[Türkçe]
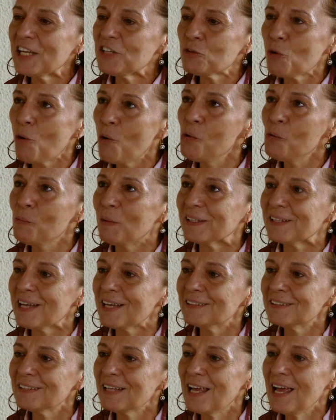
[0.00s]
geç
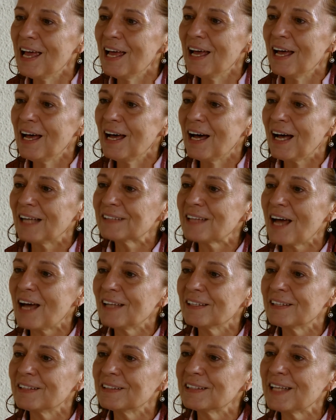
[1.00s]
olmadan
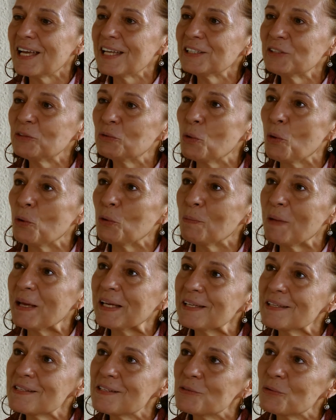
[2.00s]
hatalarından
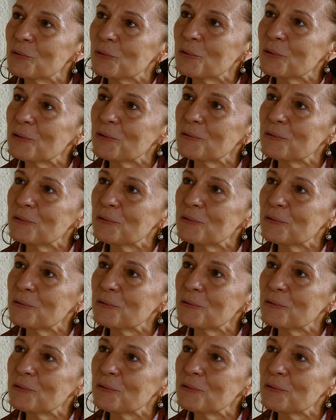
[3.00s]
dönmek istiyor.